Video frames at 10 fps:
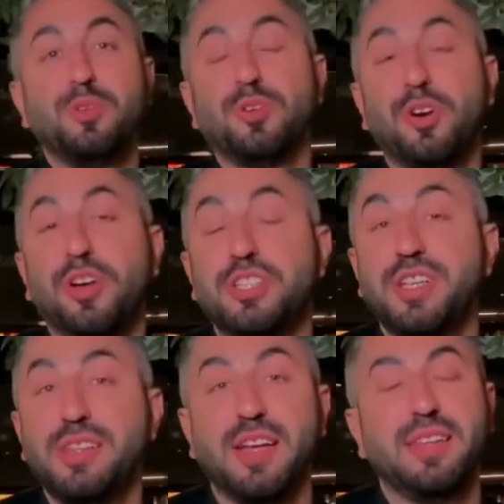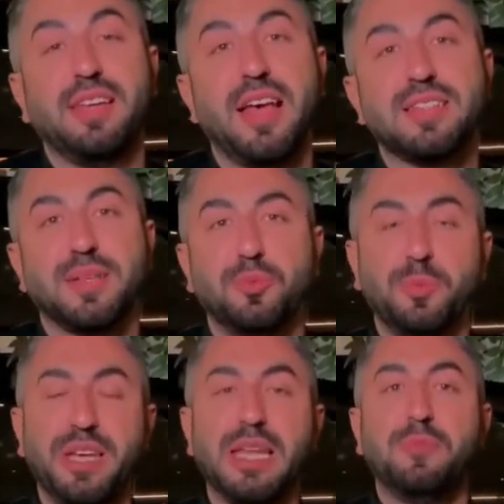Bütün kokoreçleri tek tek gezdik.
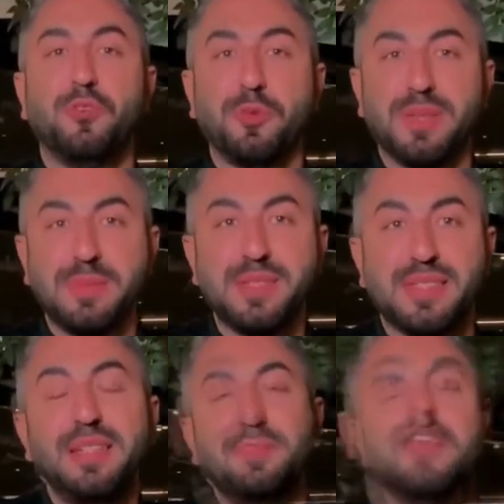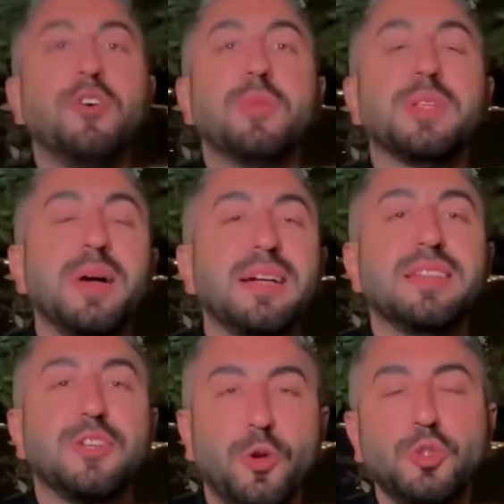Bu bir yeni bir formatımızdı. Yeni formatım
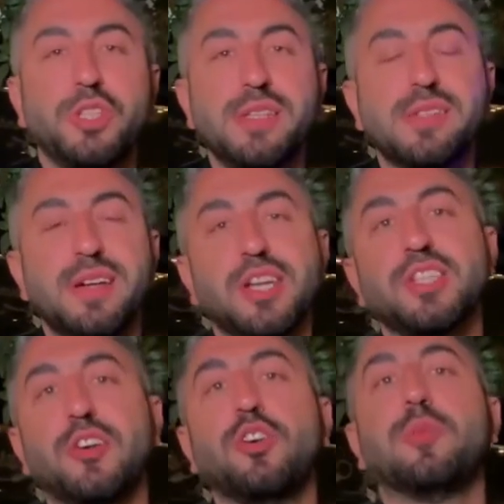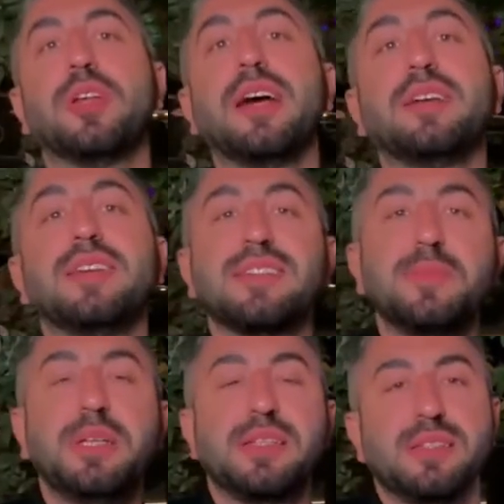hakkındaki görüşlerinizi aşağı yorum olarak
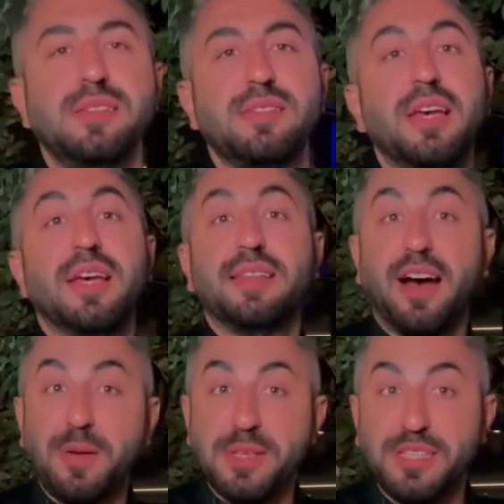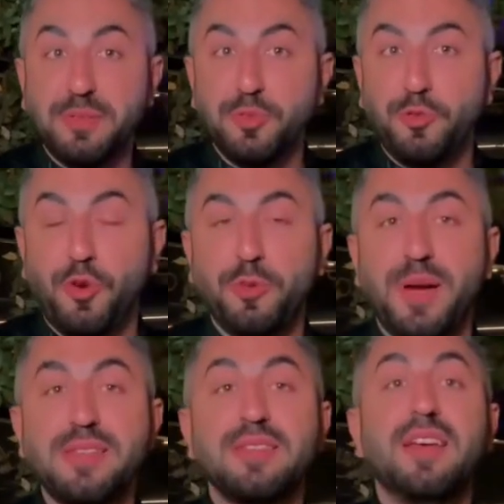yazabilirsiniz. Devam etsin bu
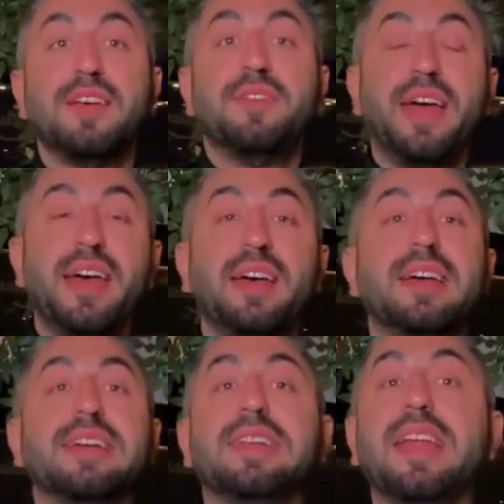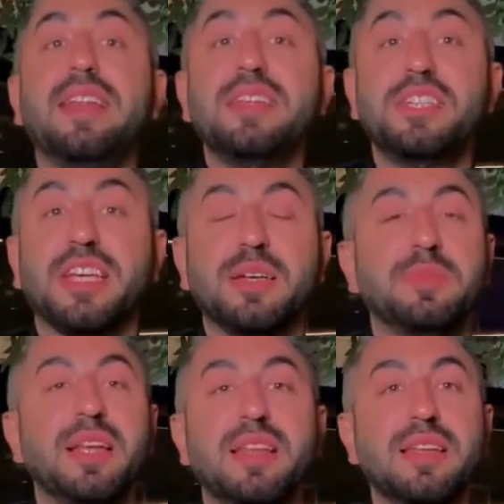format ve nereleri
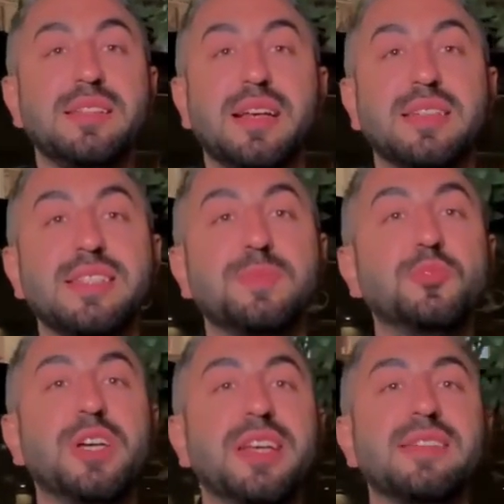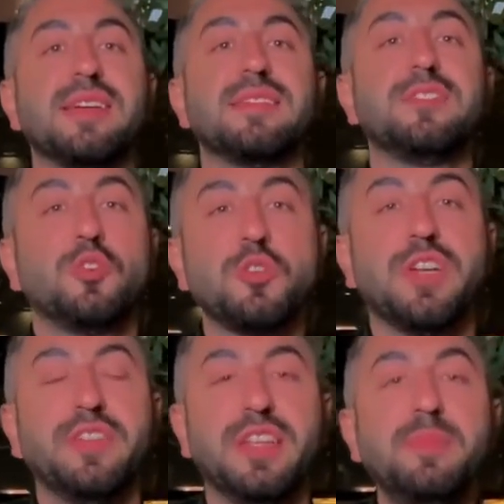çekeyim, nereleri isterseniz bunları yazarsanız çok
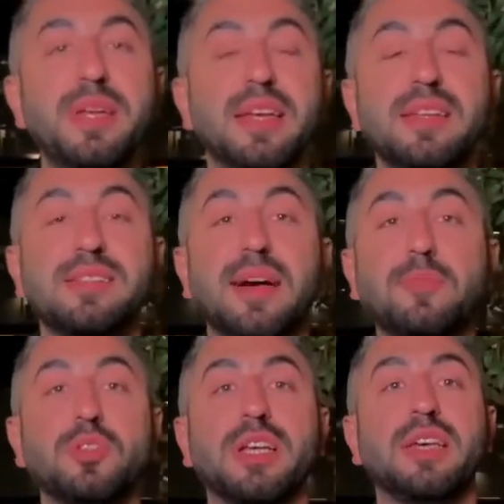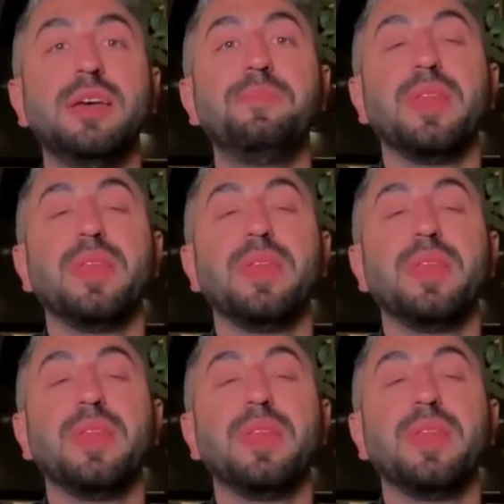sevinirim. İstanbul'daki